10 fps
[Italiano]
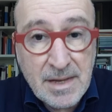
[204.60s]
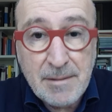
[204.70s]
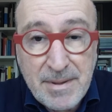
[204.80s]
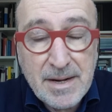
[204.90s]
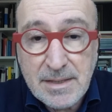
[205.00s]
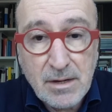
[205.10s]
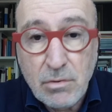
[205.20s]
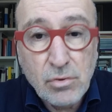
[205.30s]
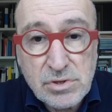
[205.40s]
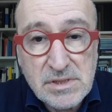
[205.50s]
la parte
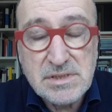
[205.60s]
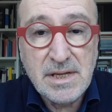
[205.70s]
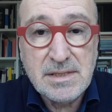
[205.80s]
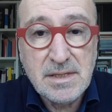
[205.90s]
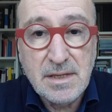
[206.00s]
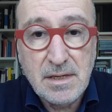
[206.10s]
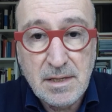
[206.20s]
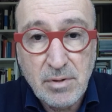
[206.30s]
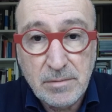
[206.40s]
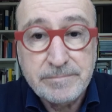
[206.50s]
consistente del
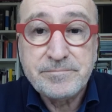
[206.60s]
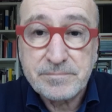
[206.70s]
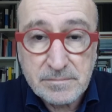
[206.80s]
libro